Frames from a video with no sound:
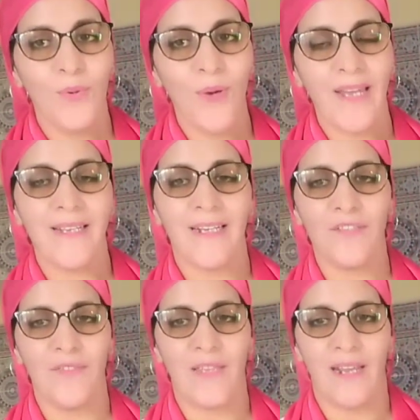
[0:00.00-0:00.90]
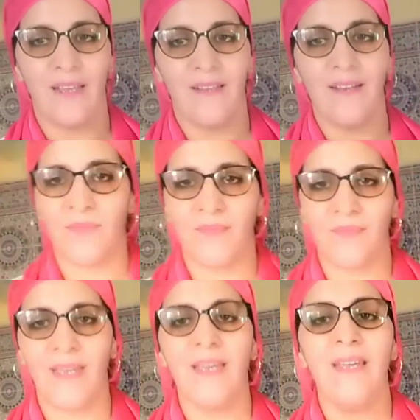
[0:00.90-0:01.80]
وعاد كتفطري
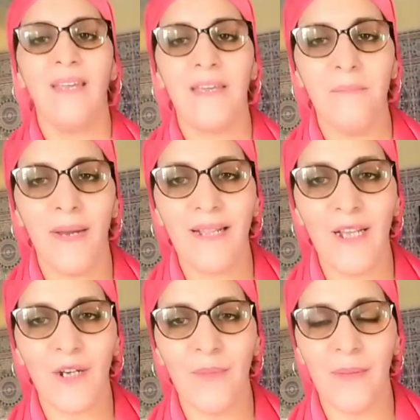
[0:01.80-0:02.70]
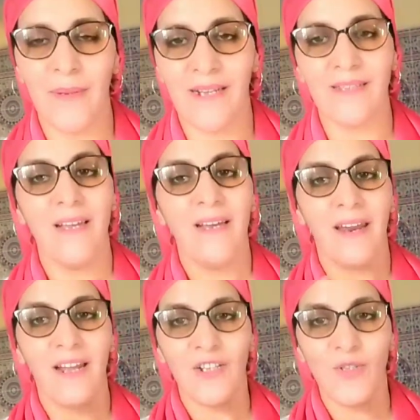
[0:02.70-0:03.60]
كما قلت لكم البنات
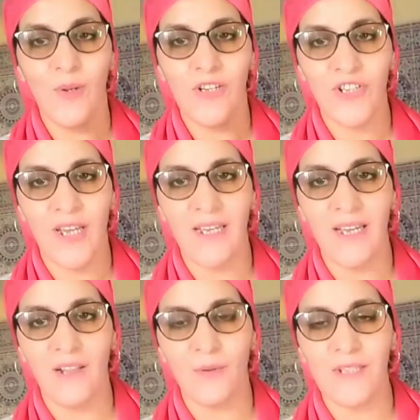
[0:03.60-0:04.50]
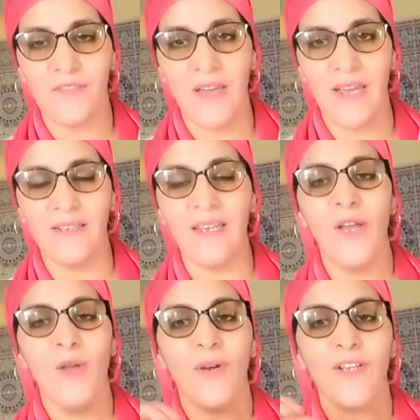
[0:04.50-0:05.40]
راه كتحل الشهيه هاد الوصفه
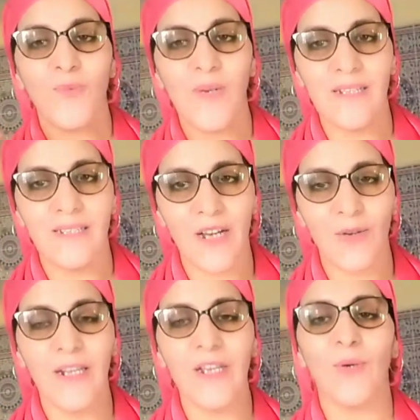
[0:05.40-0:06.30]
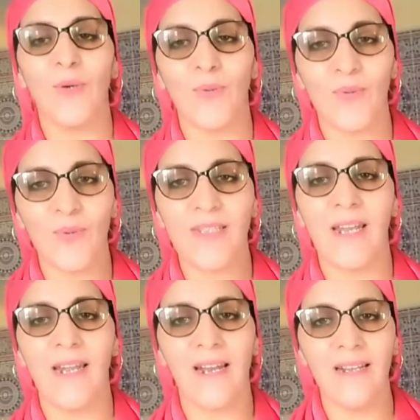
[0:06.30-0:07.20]
هادي كتولي تاكلي خصوصا
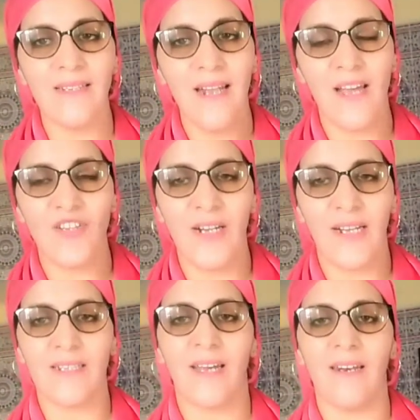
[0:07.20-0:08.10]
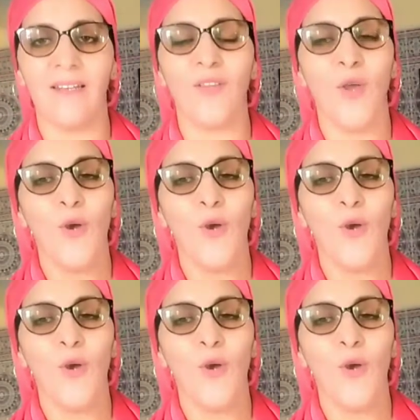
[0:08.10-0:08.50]
الا كليتي الحاجه اللي كتغلط